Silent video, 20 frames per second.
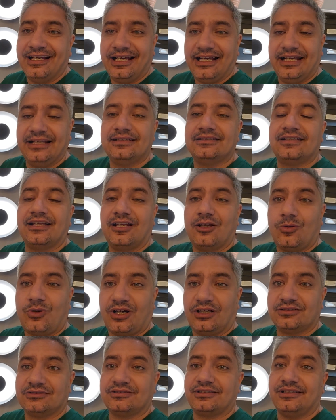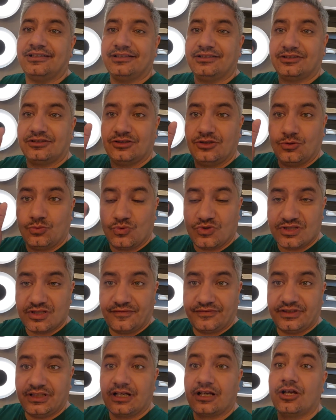انت لو حطيت
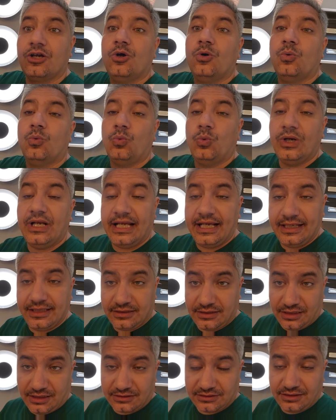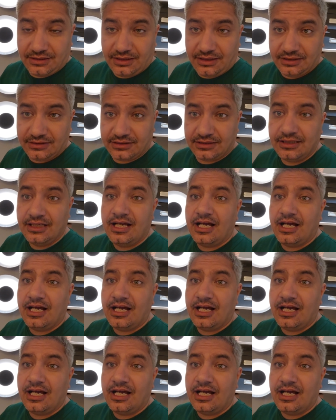وظيفتك ولقيتها طلعت